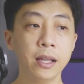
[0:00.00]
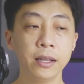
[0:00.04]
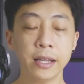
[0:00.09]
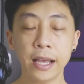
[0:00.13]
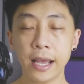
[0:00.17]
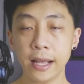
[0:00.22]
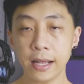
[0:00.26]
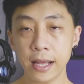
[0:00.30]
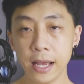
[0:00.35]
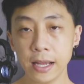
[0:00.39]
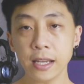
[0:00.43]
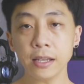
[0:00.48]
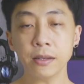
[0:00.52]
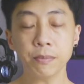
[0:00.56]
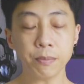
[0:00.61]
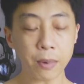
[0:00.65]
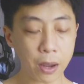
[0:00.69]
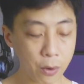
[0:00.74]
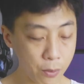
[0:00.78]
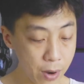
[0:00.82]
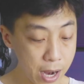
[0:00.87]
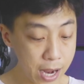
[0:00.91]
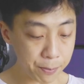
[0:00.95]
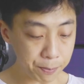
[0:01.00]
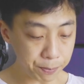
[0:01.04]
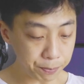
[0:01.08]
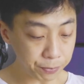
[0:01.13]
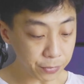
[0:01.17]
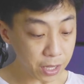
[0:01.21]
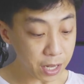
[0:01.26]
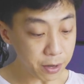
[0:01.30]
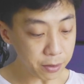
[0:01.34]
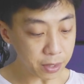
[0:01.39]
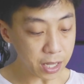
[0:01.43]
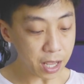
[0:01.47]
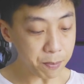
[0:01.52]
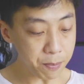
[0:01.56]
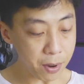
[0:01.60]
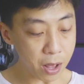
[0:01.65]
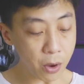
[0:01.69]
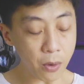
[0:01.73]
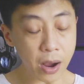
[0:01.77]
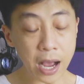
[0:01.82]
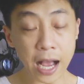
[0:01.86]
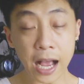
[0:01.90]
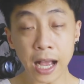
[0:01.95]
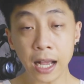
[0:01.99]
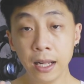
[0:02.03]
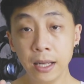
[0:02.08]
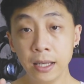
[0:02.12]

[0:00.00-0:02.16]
แต่ถ้าจะแปลว่านั่นนั่นแปลว่า